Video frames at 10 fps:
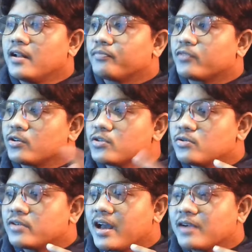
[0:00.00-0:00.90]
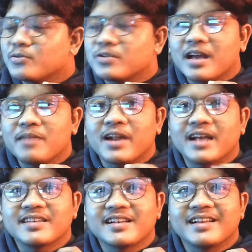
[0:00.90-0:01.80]
Terus juga aku udah
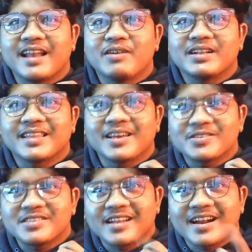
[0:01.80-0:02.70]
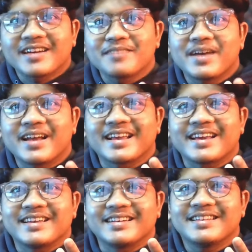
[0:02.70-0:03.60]
berhasil ngelawan Teostra
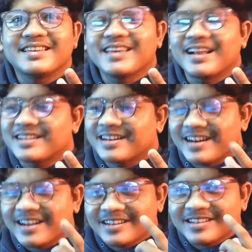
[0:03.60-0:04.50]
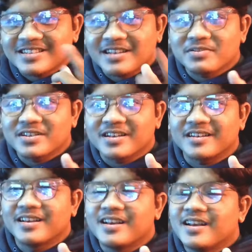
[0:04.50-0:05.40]
kemarin di Elder Dragon Interception.